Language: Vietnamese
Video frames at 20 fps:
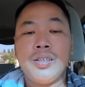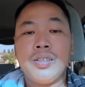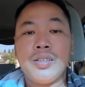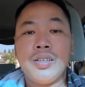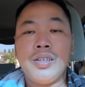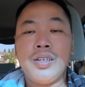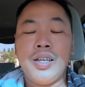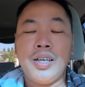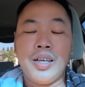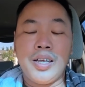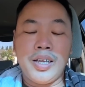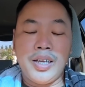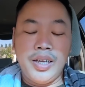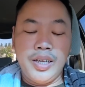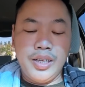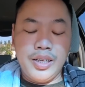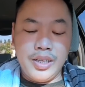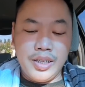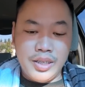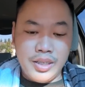tức là
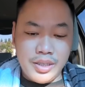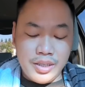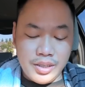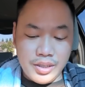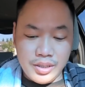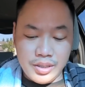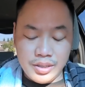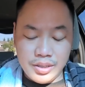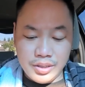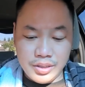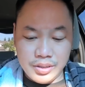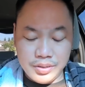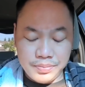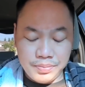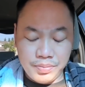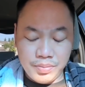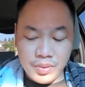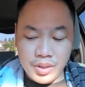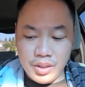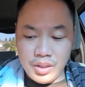cái à,
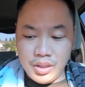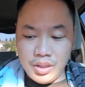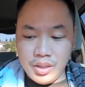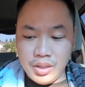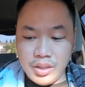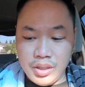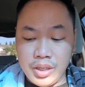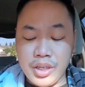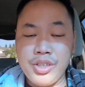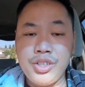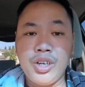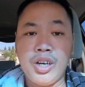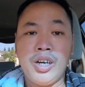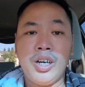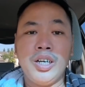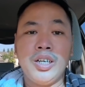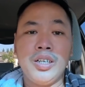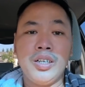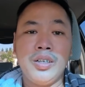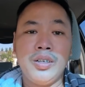cái
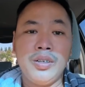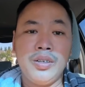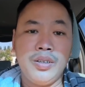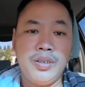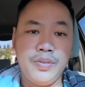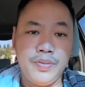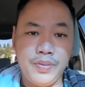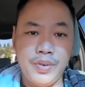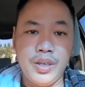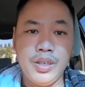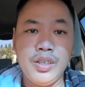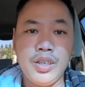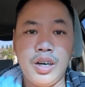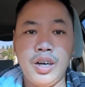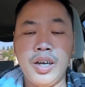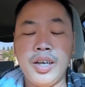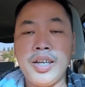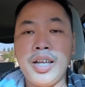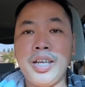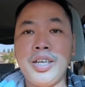cho vẫn
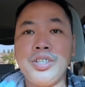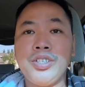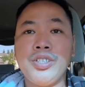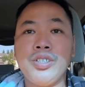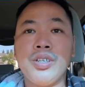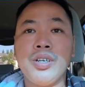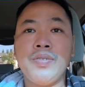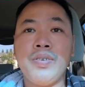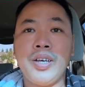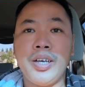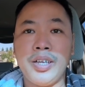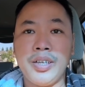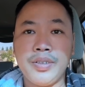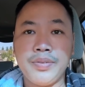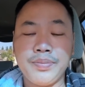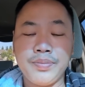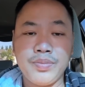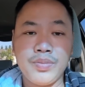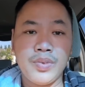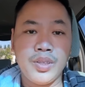còn ở đây chưa có về
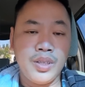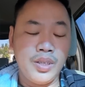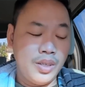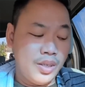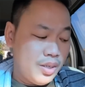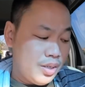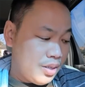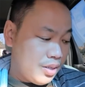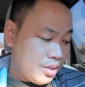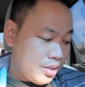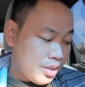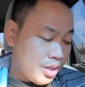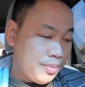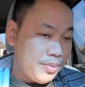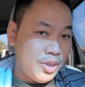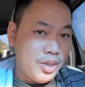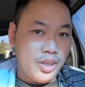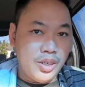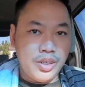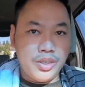để
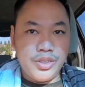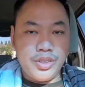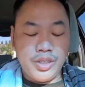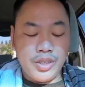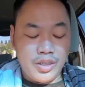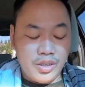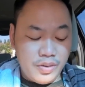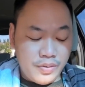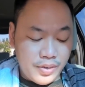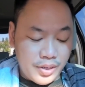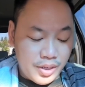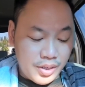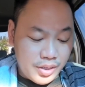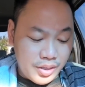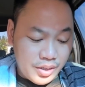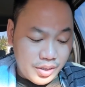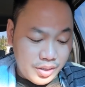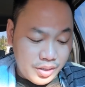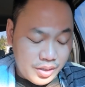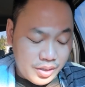mà hỏi rồi cho có phải
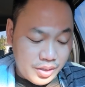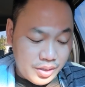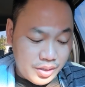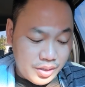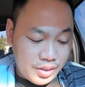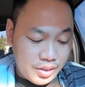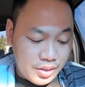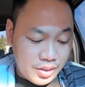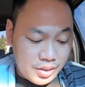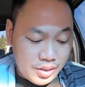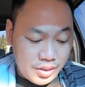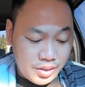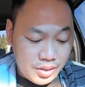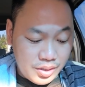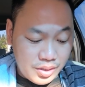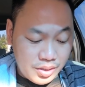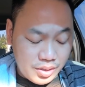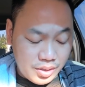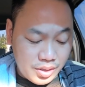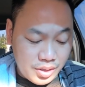là chắc à,
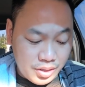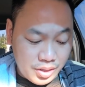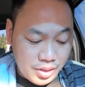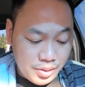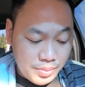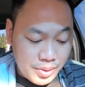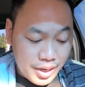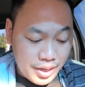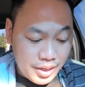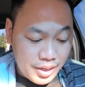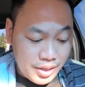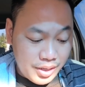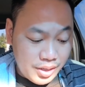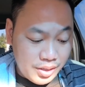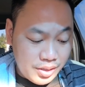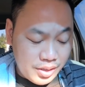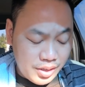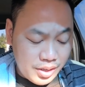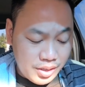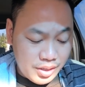chờ chuyến bay hay
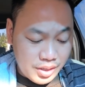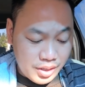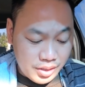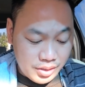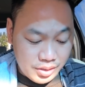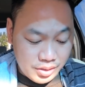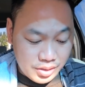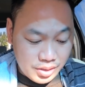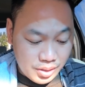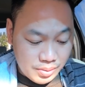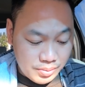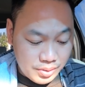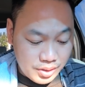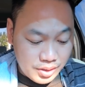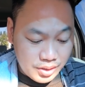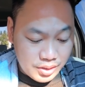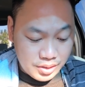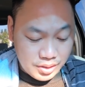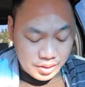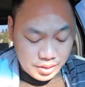giấy, giấy tờ chưa xong hả
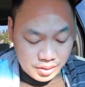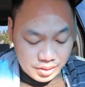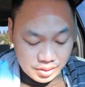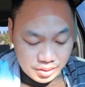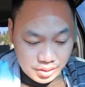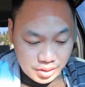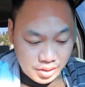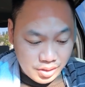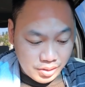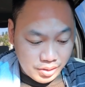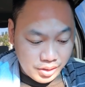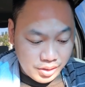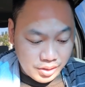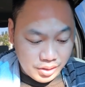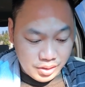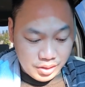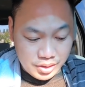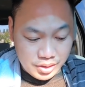anh để hỏi thử